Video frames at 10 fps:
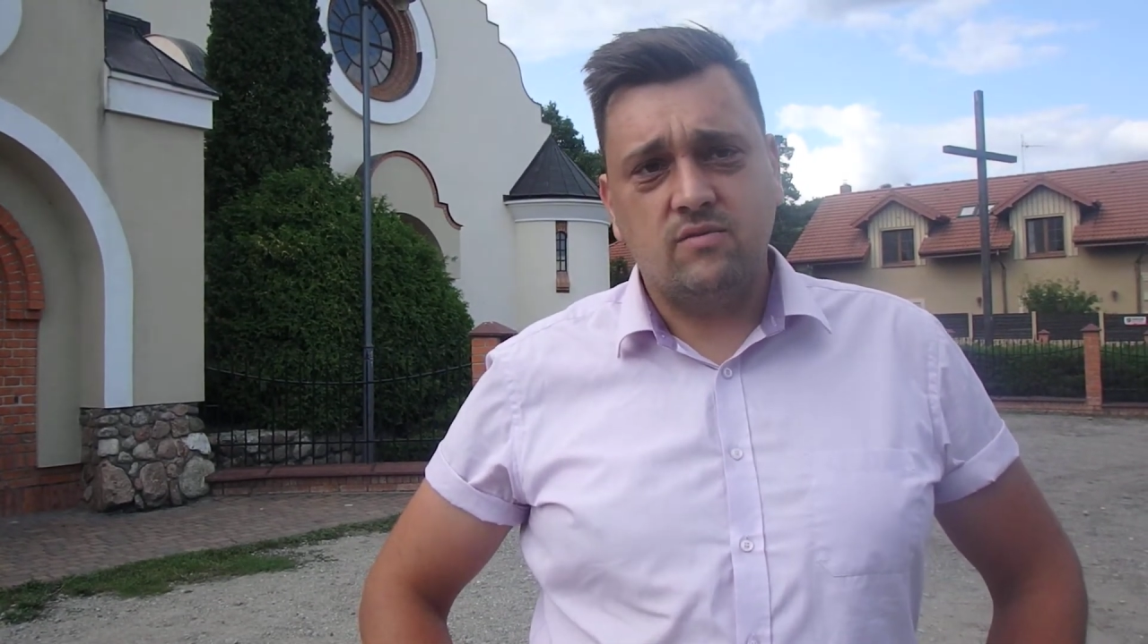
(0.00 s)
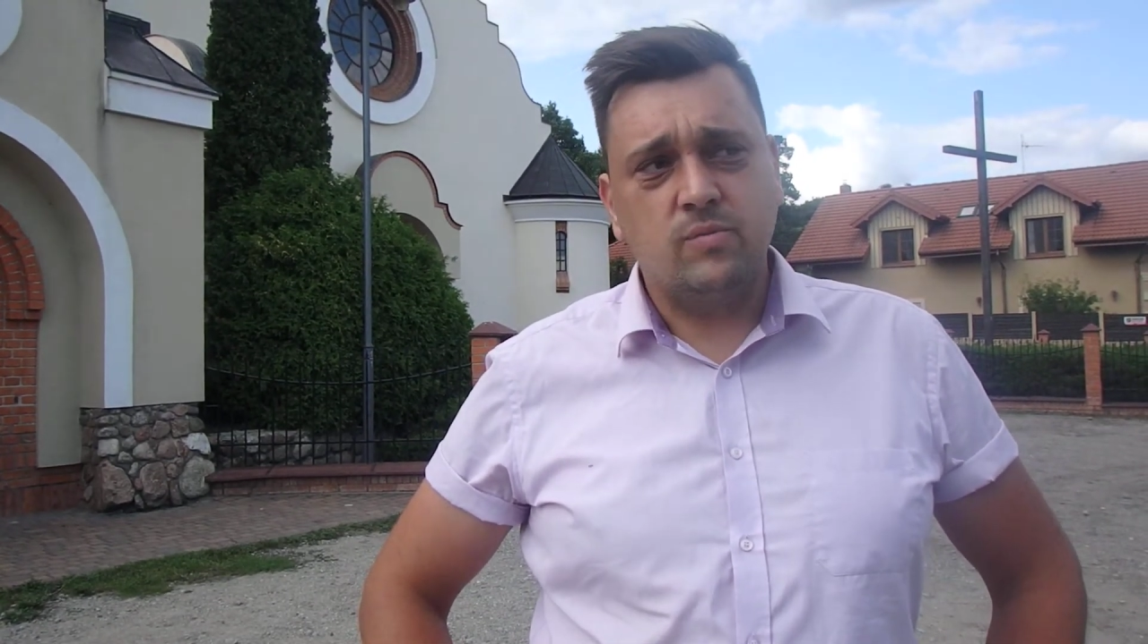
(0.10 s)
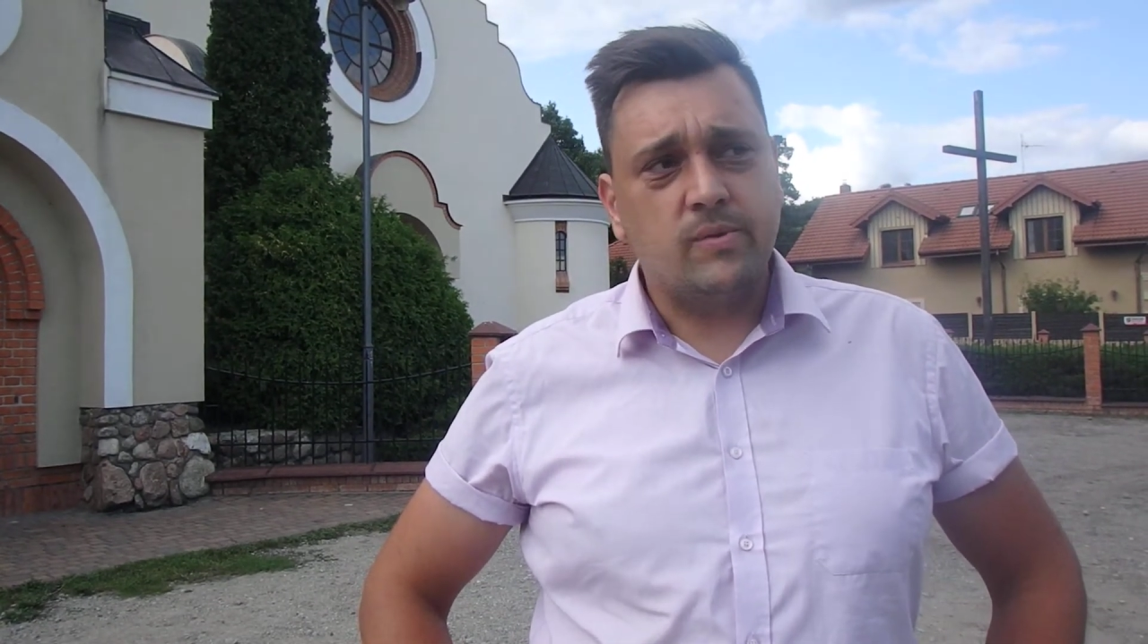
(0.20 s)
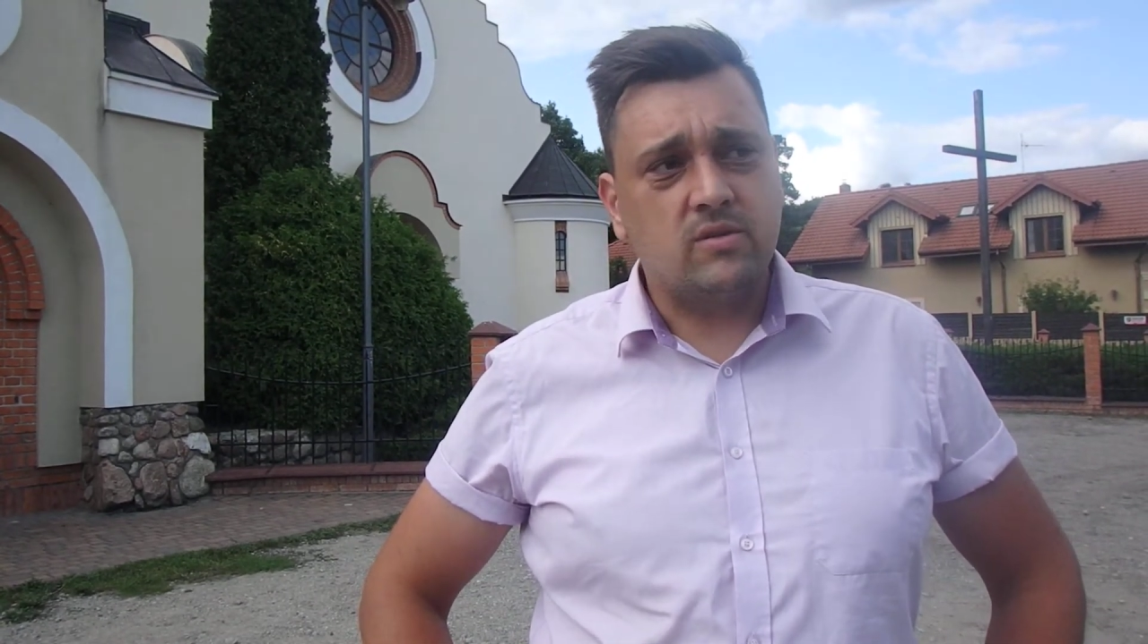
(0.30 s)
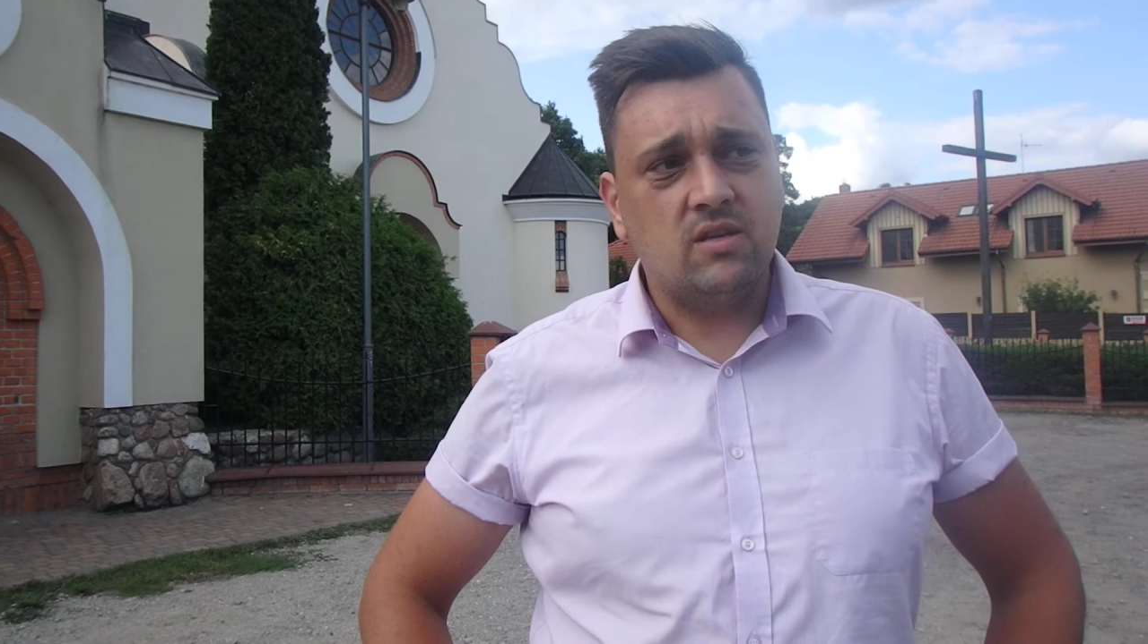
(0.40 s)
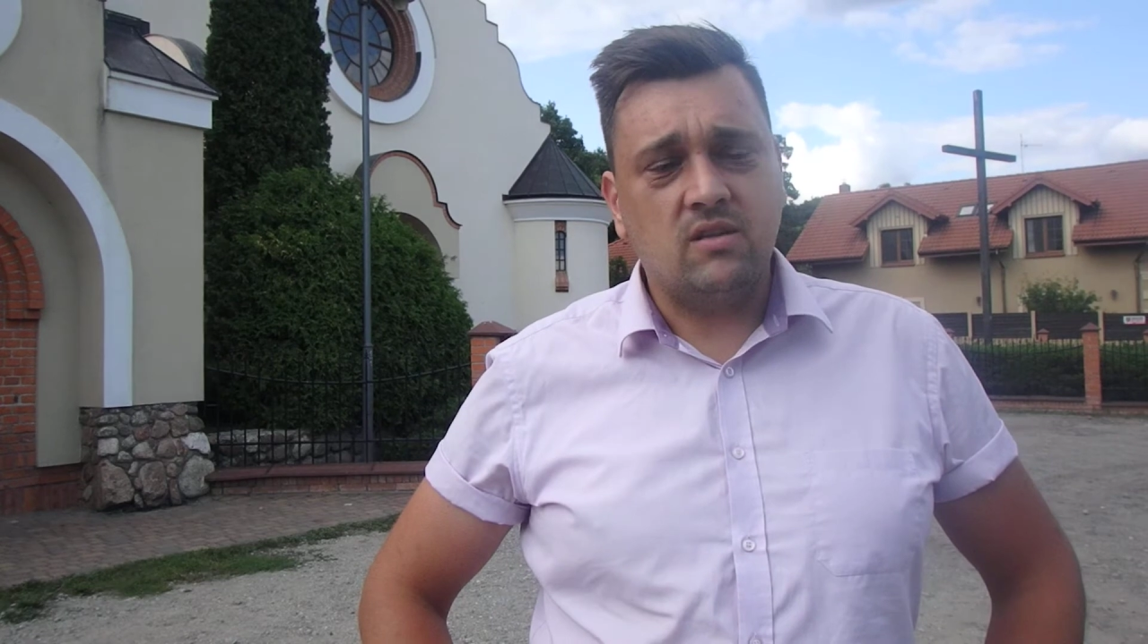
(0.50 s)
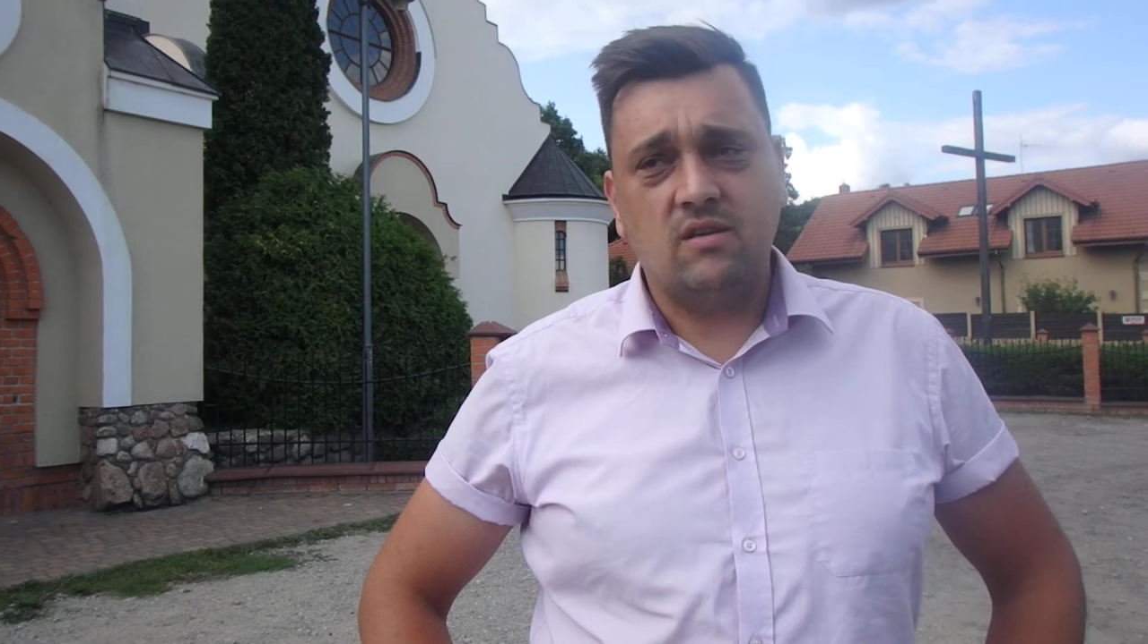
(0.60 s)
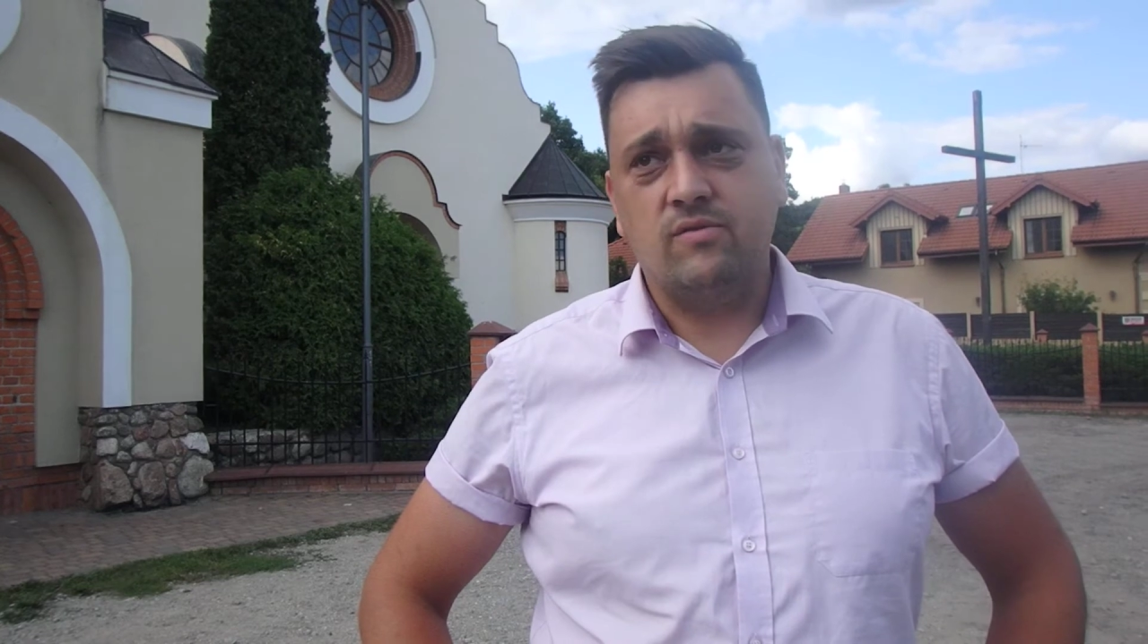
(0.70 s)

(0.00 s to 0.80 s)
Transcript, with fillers: w 100%,